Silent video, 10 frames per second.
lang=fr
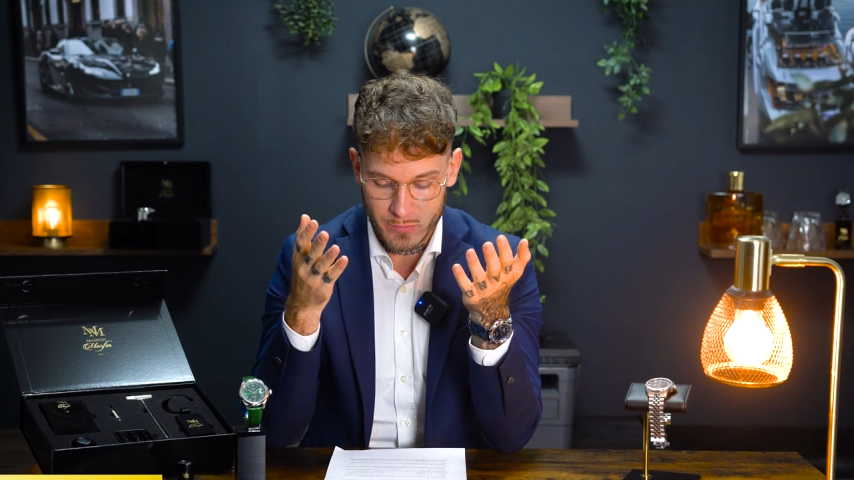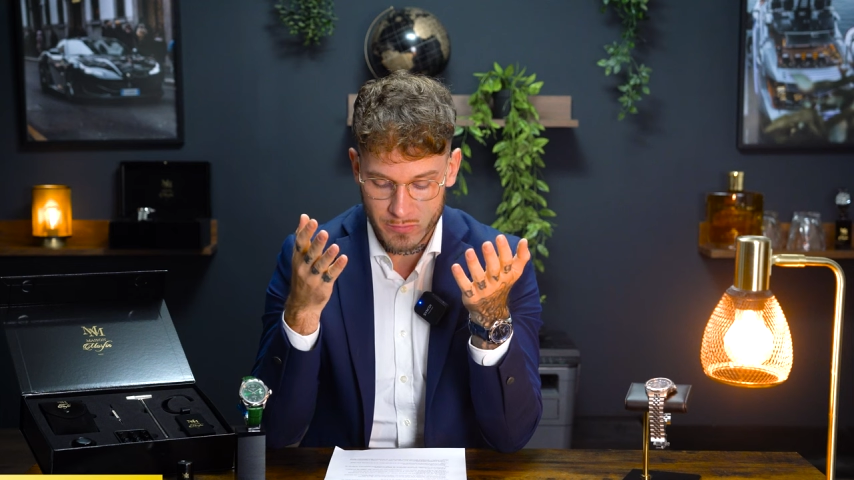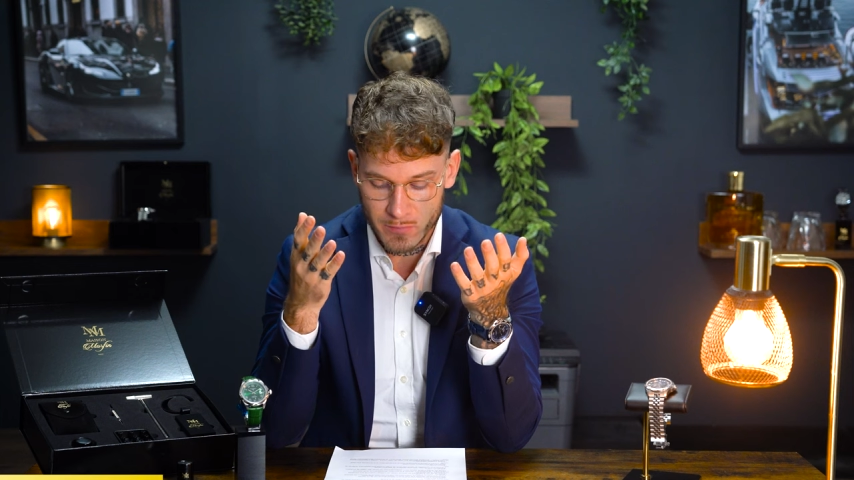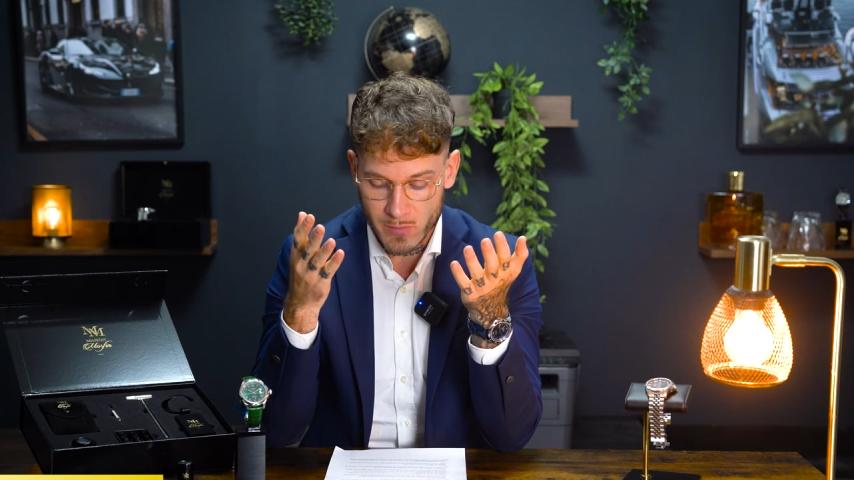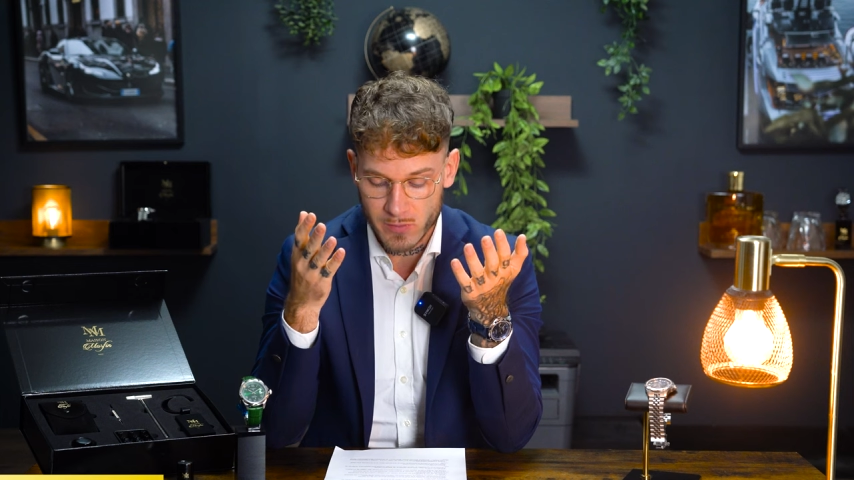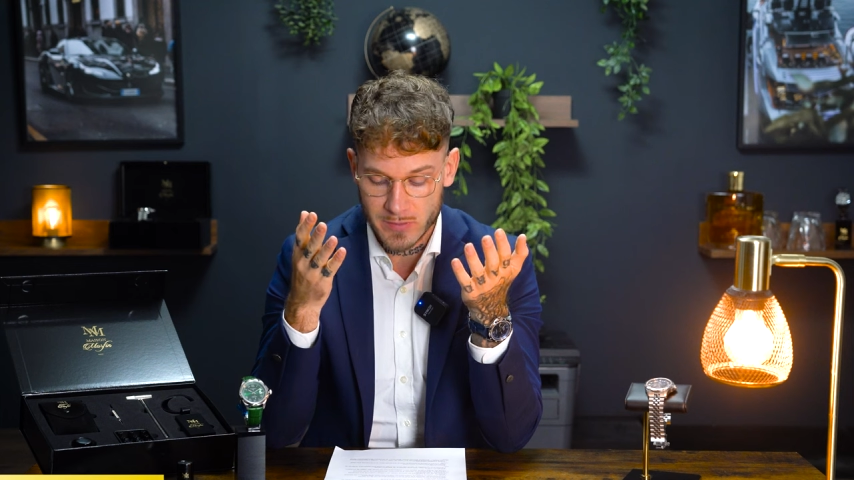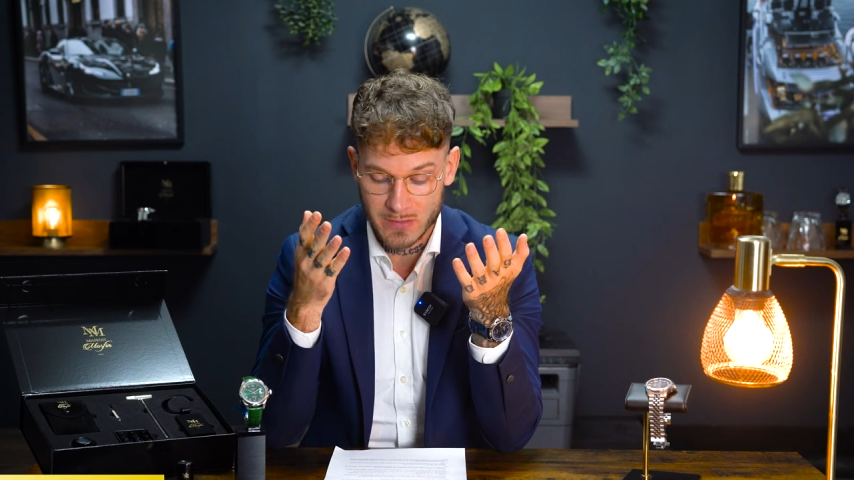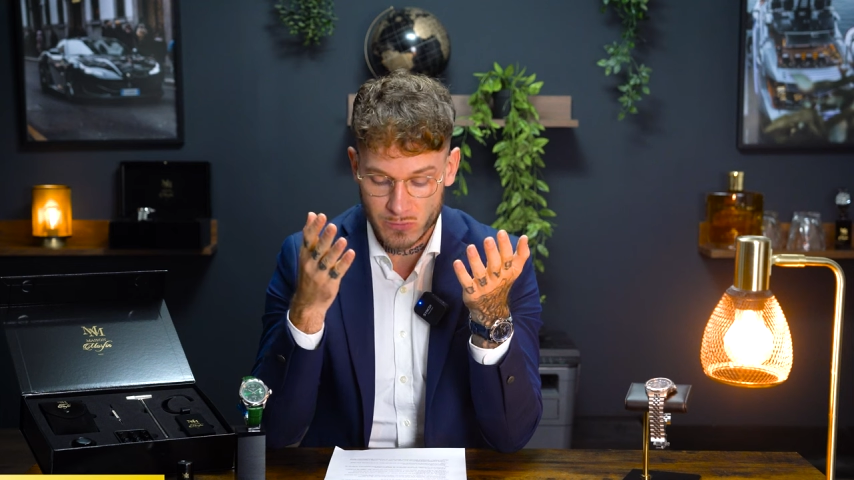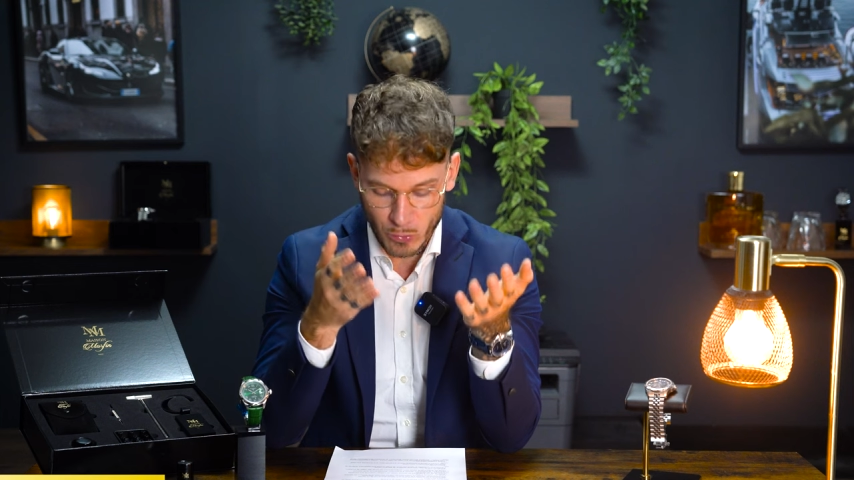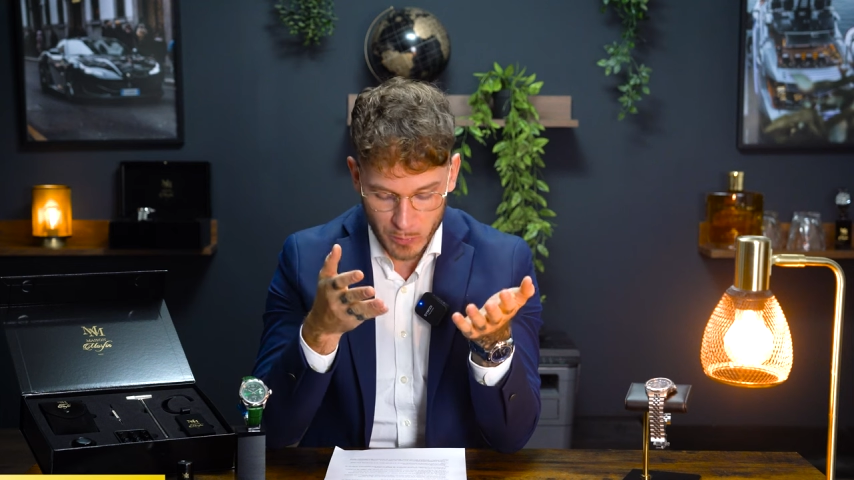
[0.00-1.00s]
justement
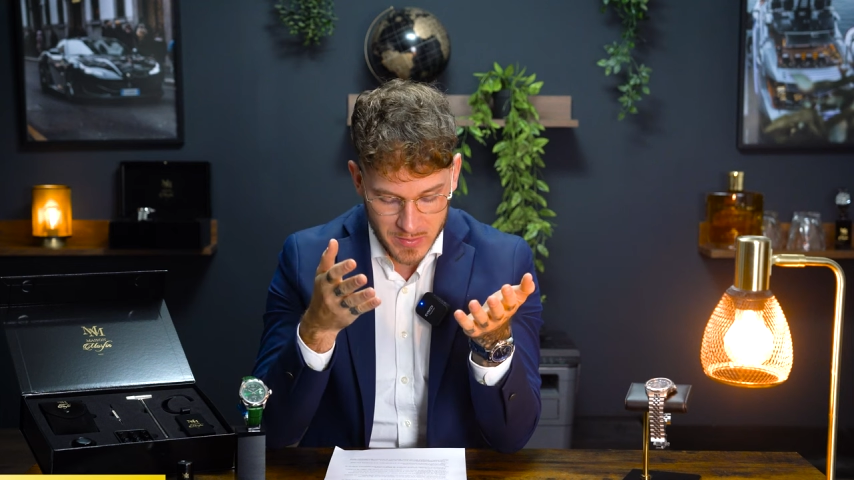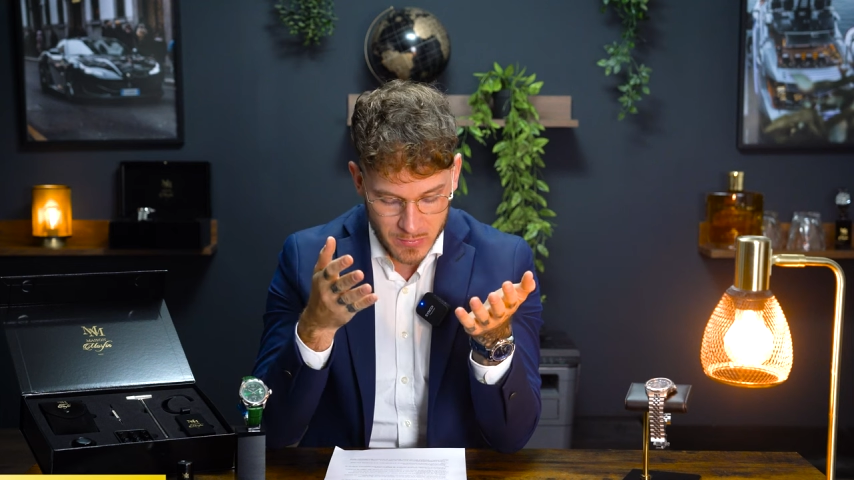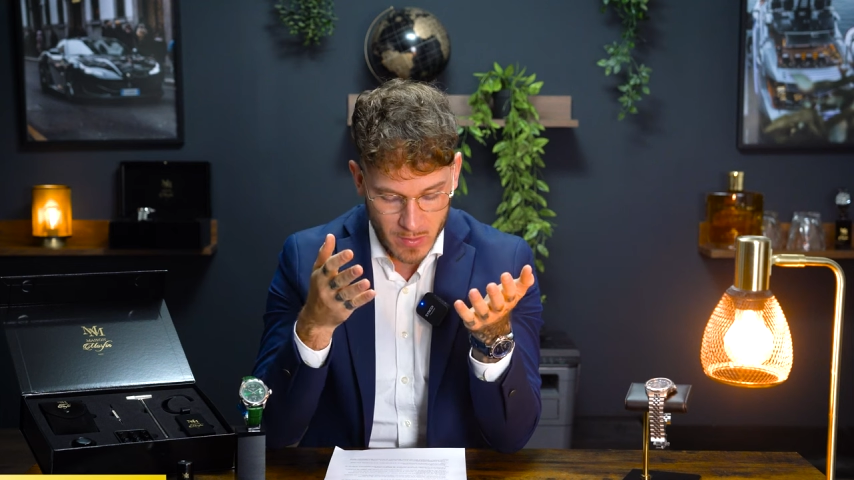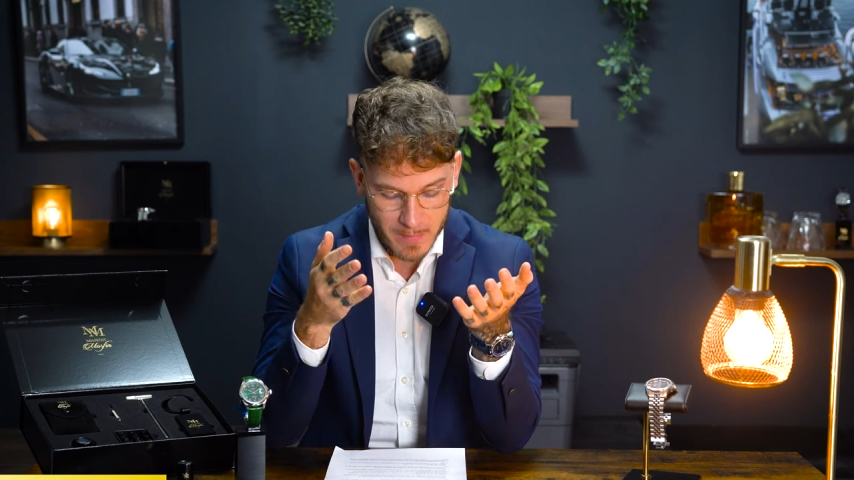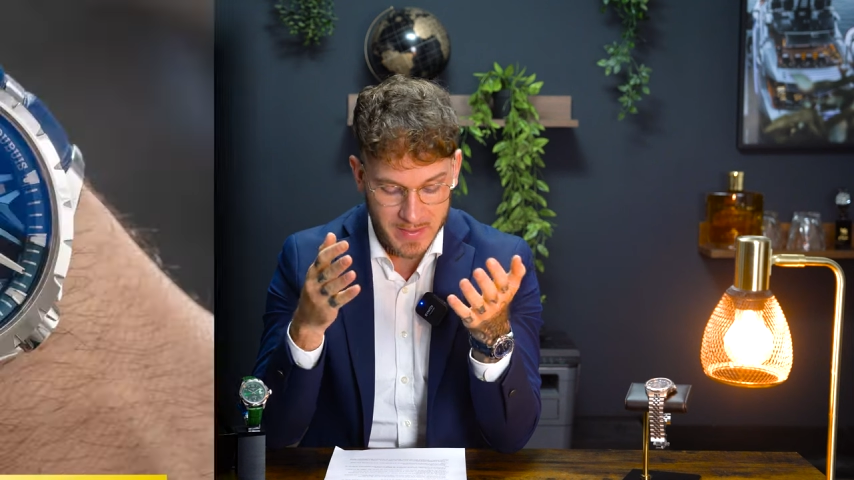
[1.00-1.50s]
les tourbillons, un